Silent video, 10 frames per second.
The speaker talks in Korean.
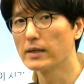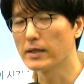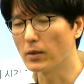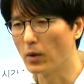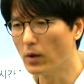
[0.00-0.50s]

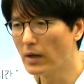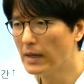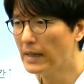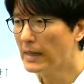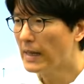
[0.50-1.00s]
그리고
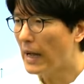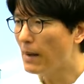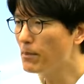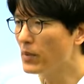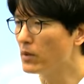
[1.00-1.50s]

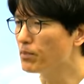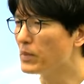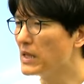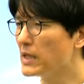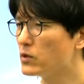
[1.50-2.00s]
한번
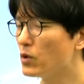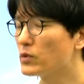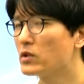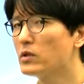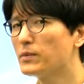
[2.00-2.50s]
미리
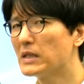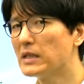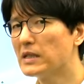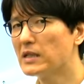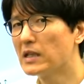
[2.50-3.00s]
조금
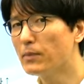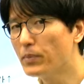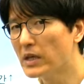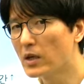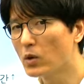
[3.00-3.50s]
그
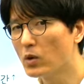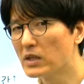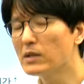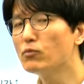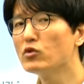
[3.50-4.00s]
깊이 있고
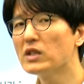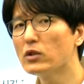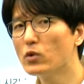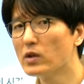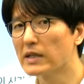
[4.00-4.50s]
큰 문제
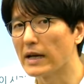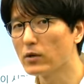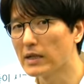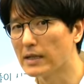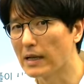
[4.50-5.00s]
유형을
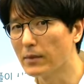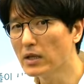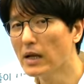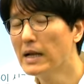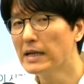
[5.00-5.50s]
다루게
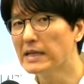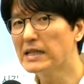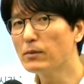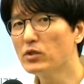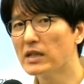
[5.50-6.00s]
된다면 일
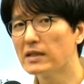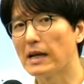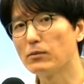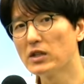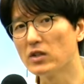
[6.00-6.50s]
차 문제에서는
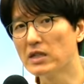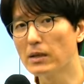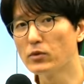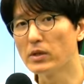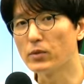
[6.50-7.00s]
아무래도 이 차
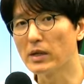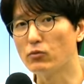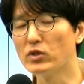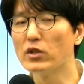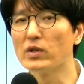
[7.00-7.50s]
문제보다
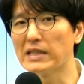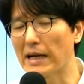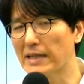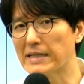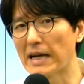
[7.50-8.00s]
문제 유형이
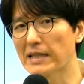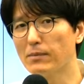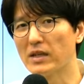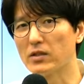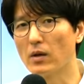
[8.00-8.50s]
상당히 작단
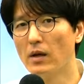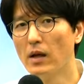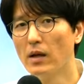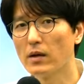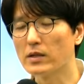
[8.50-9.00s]
말이죠.
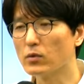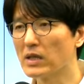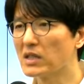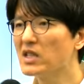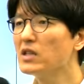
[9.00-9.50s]
그래서
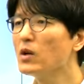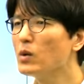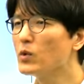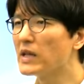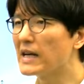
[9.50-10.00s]
우리는 큰 걸
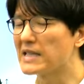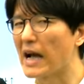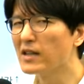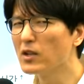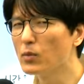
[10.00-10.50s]
보다가
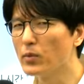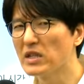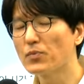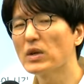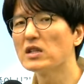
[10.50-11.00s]
작은 걸 보면
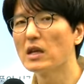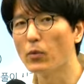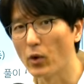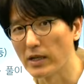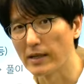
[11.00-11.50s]
쉽게 쉽게
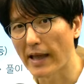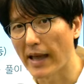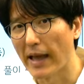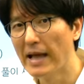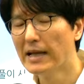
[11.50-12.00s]

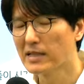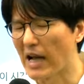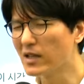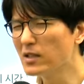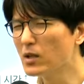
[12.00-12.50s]
보이는데
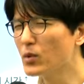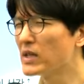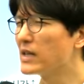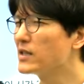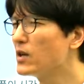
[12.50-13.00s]
작은 걸
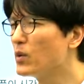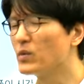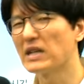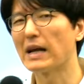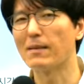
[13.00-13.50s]
보다가 큰 걸 보면
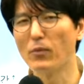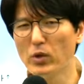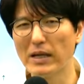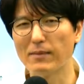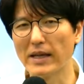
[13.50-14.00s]
잘 안
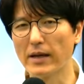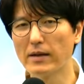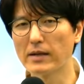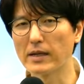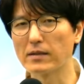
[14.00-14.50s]
보인단 말이에요.
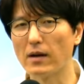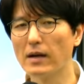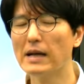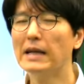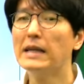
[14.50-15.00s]
그래서
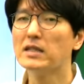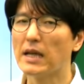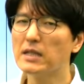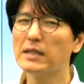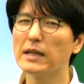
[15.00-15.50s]

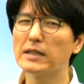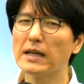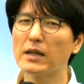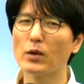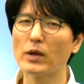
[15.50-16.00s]

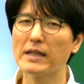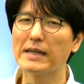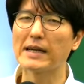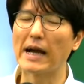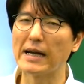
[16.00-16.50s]
제시생들의
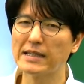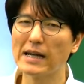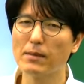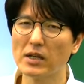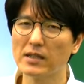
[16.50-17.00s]
경우에는
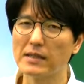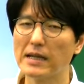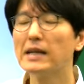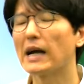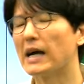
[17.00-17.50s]
가능하면은
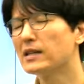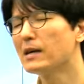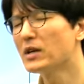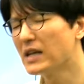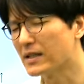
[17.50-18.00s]

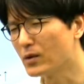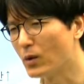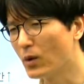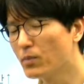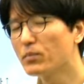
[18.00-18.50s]
가능하면이
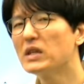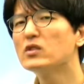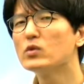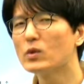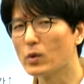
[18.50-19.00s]
아니고
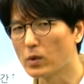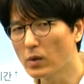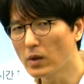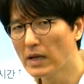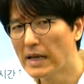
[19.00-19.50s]

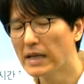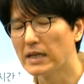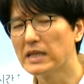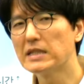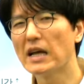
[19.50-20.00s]
필수적으로
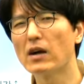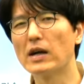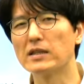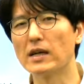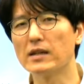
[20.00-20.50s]
이 차
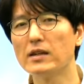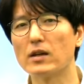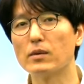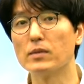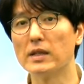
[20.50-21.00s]
강좌를
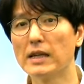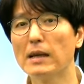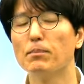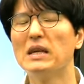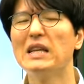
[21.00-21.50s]
여러분들이
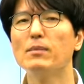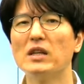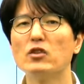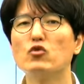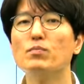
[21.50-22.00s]

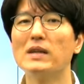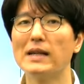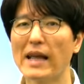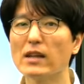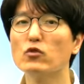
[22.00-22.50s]
미리미리 준비를
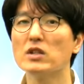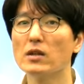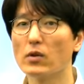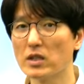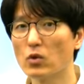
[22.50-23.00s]
해두시는
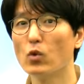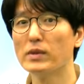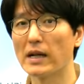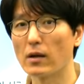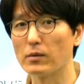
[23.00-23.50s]
것이 도움이
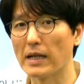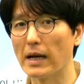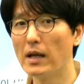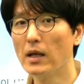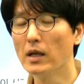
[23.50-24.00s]
될 겁니다.
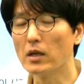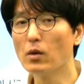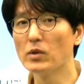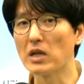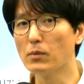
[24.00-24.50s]
이건
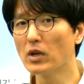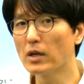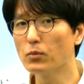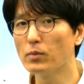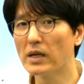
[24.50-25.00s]
뭐
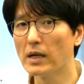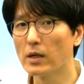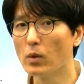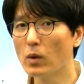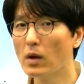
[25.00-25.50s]
재무회계뿐만
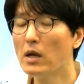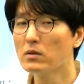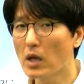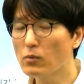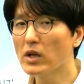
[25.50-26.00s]
아니고
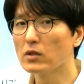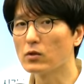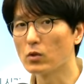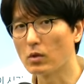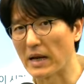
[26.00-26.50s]
세무회계
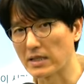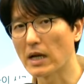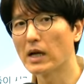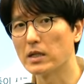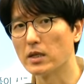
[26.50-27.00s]
등등도
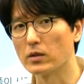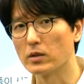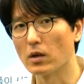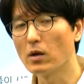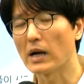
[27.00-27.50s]
마찬가지예요,
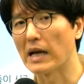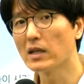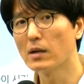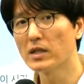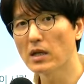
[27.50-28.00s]
그렇죠?
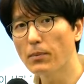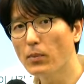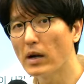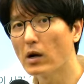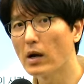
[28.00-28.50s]
가능하면
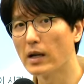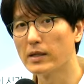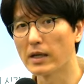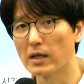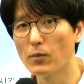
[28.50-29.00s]
세법학과
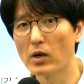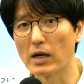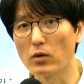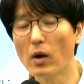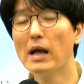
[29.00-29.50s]
관련된 기본
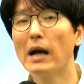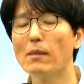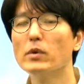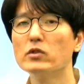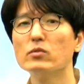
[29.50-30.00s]
강의도
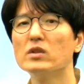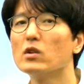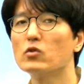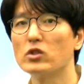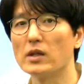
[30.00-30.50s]
한 번쯤
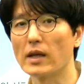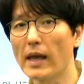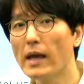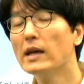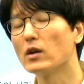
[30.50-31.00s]
들어두시는
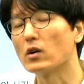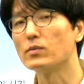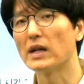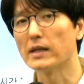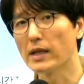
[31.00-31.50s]
게
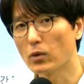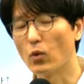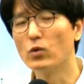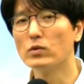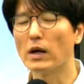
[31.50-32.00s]
여러분들한테
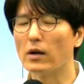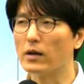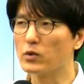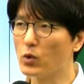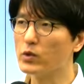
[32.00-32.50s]
도움, 어,
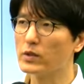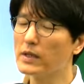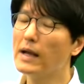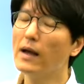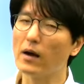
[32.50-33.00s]
좋은
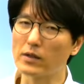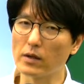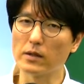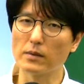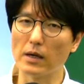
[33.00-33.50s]
어,
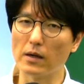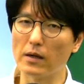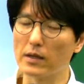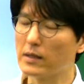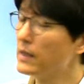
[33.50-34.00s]
그런 어,